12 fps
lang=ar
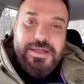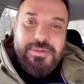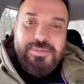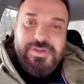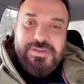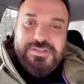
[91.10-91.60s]

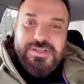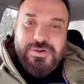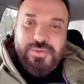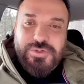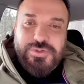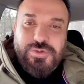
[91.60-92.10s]

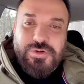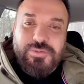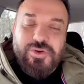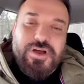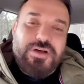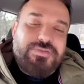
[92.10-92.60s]
بانتظار وصول
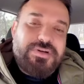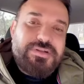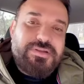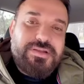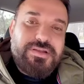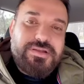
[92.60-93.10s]

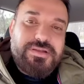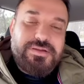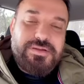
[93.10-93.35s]
منخفض آه،